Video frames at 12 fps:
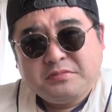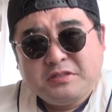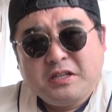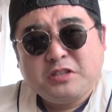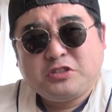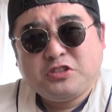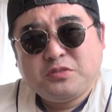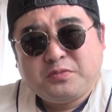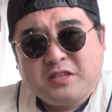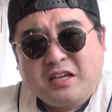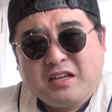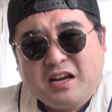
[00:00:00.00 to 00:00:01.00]
でね、
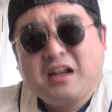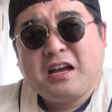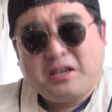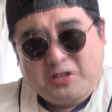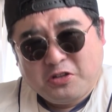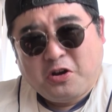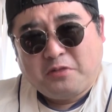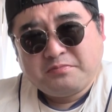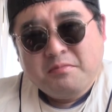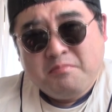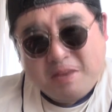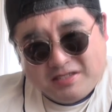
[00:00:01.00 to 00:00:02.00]
スープね、辛いけど、
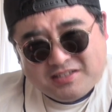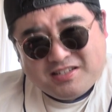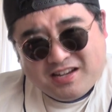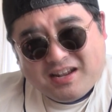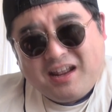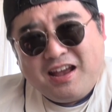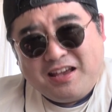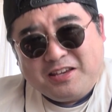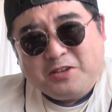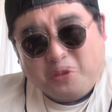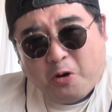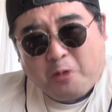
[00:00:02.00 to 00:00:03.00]
めっちゃ辛い
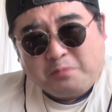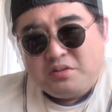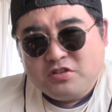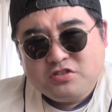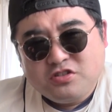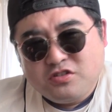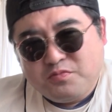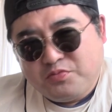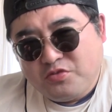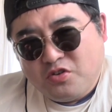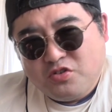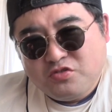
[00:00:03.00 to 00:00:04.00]
けど、
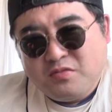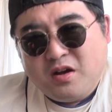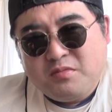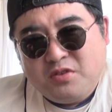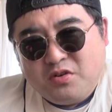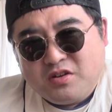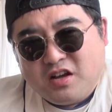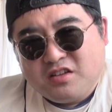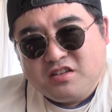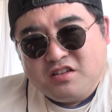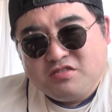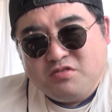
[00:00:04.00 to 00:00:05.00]
スープの旨味をか
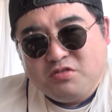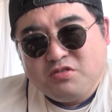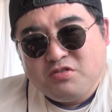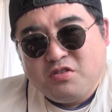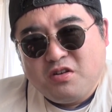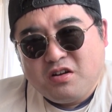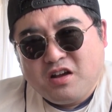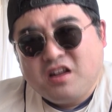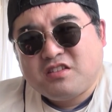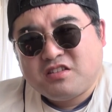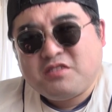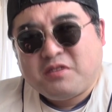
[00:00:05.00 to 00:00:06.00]
き消すほどの
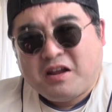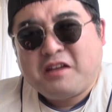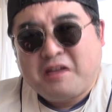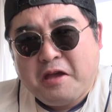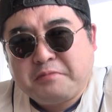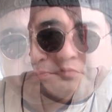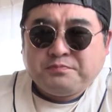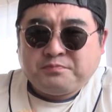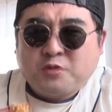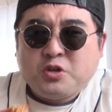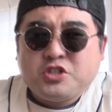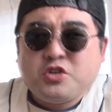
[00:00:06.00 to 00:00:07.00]
辛さではないね。う
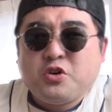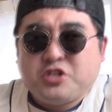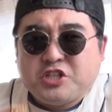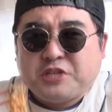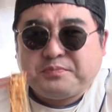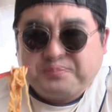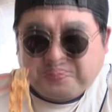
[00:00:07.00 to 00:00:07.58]
ん、おいしいおいしい。